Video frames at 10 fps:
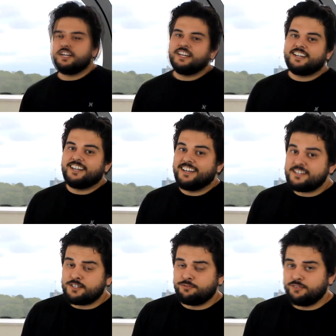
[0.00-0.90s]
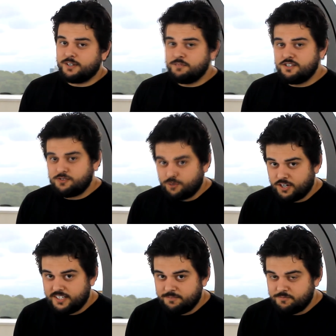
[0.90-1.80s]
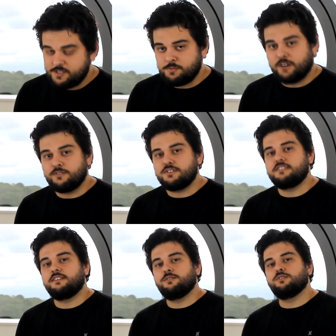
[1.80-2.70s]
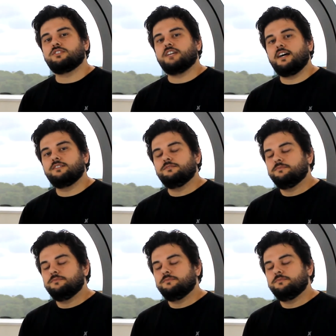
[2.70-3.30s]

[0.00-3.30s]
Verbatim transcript: galera, essa foi a minha história. Espero que vocês tenham gostado.